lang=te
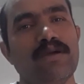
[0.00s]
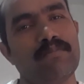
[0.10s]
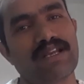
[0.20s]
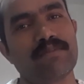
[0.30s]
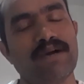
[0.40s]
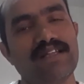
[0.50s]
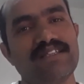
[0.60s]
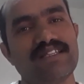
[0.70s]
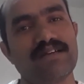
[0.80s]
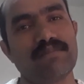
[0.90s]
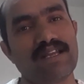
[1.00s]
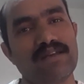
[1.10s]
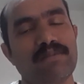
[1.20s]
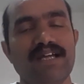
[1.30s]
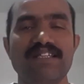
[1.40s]
మనకి బాధ్యత మనల్ని
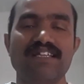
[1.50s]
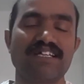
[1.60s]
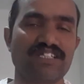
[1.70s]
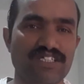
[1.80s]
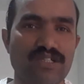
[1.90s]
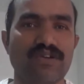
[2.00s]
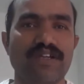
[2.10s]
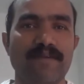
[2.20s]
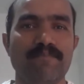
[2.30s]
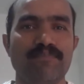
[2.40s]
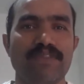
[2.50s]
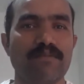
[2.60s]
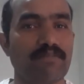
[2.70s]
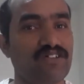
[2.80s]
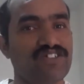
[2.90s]
బాధ్యతగా తీసుకొని
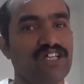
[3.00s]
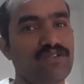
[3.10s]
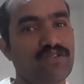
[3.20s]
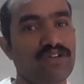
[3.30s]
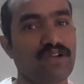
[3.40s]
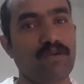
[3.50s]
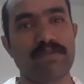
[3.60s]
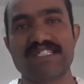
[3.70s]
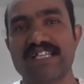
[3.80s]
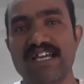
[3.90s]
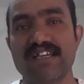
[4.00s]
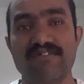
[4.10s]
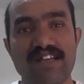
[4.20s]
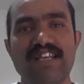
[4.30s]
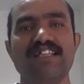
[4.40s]
మనం చదువుకొని గొప్ప స్థాయికి
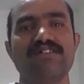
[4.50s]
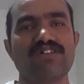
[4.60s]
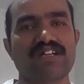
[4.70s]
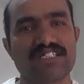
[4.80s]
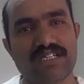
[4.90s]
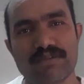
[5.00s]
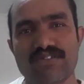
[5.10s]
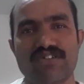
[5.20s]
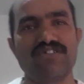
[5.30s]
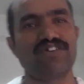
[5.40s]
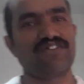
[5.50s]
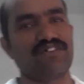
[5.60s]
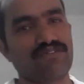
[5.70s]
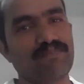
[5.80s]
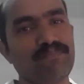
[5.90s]
వెళ్ళేంతవరకు కష్టపడుతూనే ఉంటారు
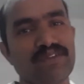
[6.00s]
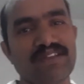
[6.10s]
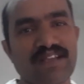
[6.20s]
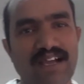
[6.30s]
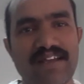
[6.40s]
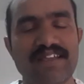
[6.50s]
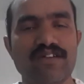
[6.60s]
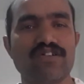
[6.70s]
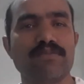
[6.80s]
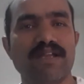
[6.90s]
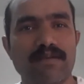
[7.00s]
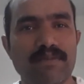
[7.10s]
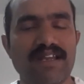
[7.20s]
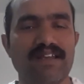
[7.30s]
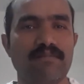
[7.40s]
కానీ ఈరోజు మన అమ్మా
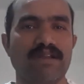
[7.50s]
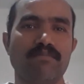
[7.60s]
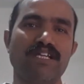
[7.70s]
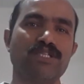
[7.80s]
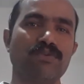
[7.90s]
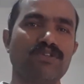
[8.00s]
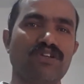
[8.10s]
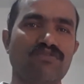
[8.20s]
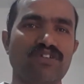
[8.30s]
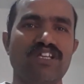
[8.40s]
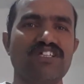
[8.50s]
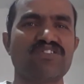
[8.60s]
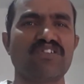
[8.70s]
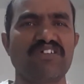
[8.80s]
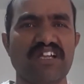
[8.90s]
నాన్ని మనం మర్చిపోతున్నాం
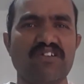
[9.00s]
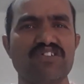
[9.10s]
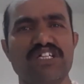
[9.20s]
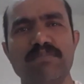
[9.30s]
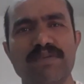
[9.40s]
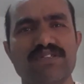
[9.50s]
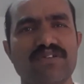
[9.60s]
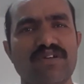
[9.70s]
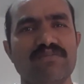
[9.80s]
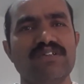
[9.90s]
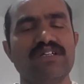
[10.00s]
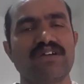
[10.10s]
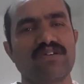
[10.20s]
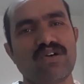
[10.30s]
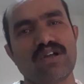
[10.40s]
వదిలేస్తున్నాం ఎక్కడో చంపేస్తున్నాం
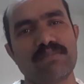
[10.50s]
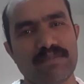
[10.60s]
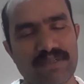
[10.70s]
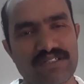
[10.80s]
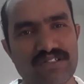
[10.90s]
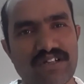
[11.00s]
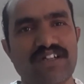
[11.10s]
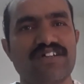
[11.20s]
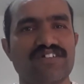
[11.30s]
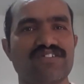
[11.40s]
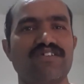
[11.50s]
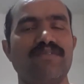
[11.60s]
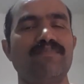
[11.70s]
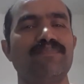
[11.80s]
ఘోరమైన పరిస్థితులను నెట్టేస్తున్నాం